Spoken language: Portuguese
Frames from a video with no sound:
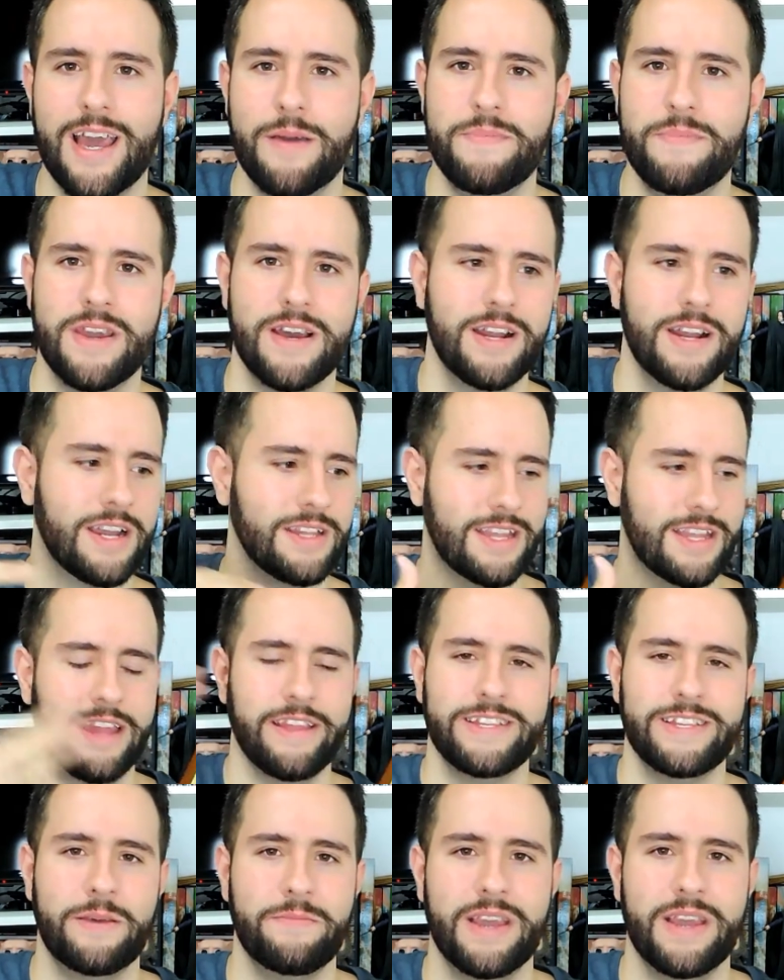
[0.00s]
E a Bianca tá
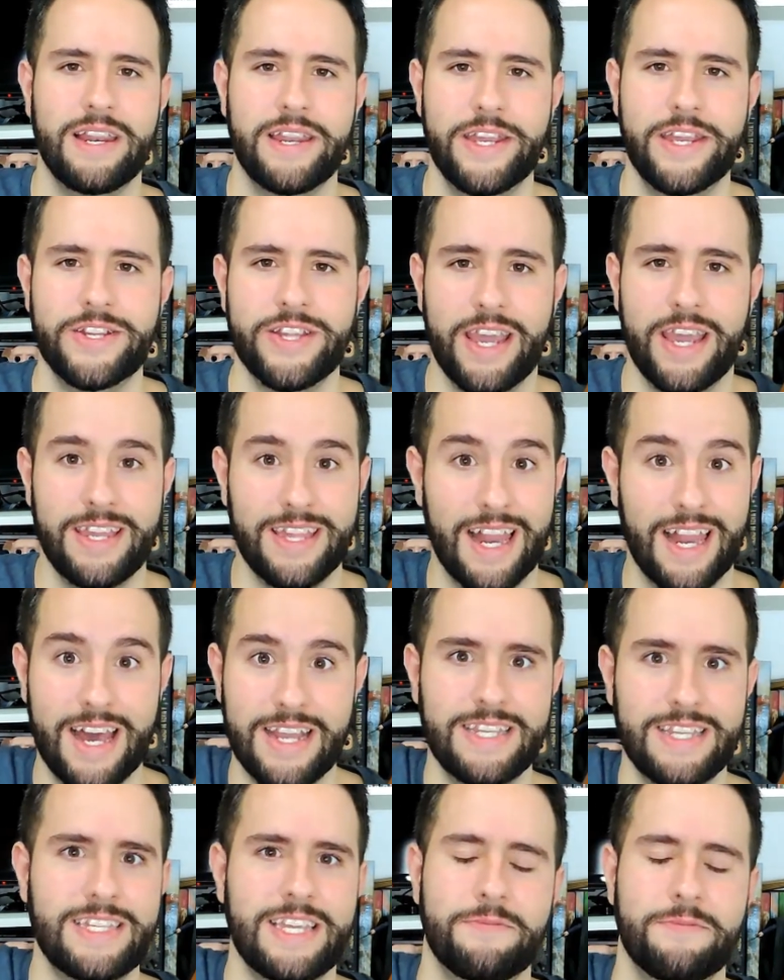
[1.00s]
nessa minha lista aí, tá
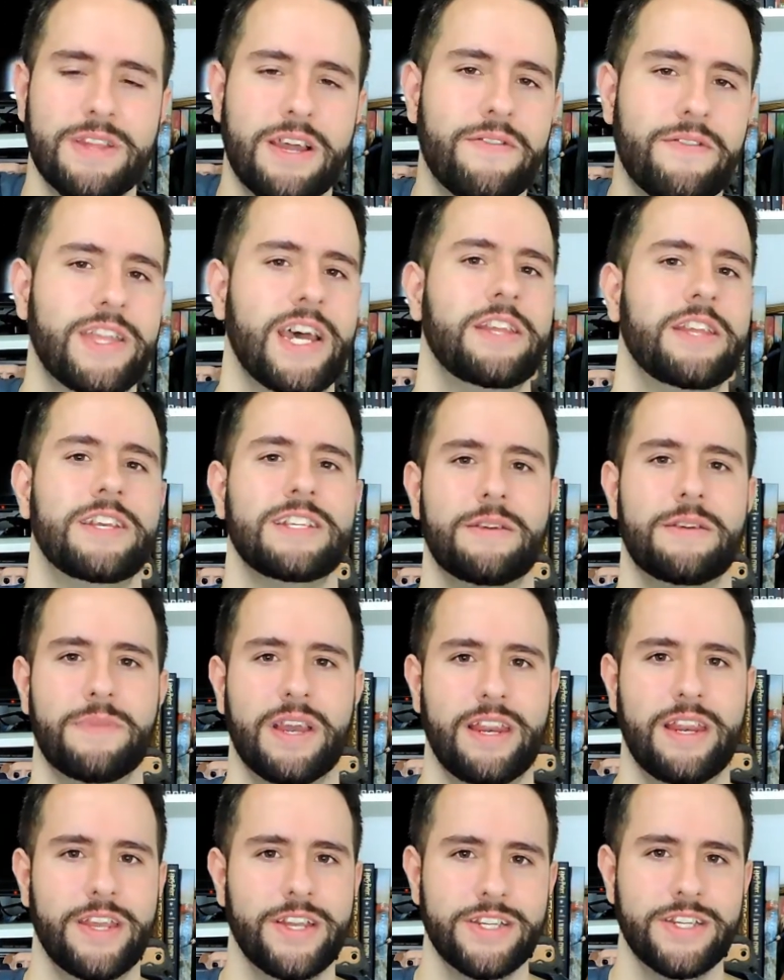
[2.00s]
lá em cima, na verdade, nessa
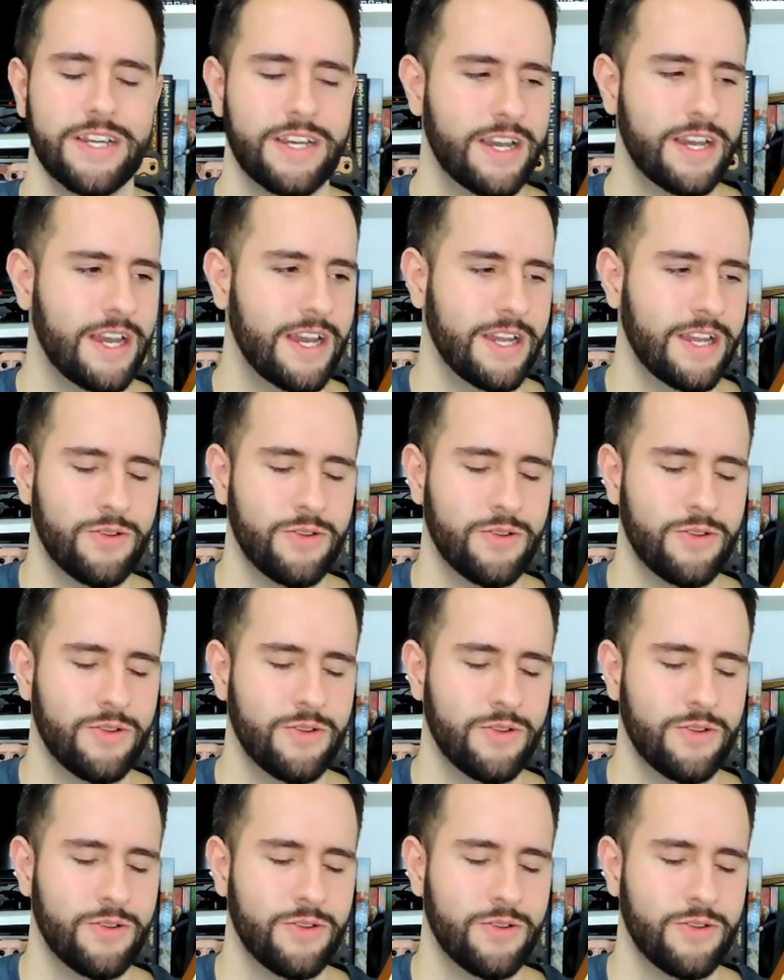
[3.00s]
minha lista.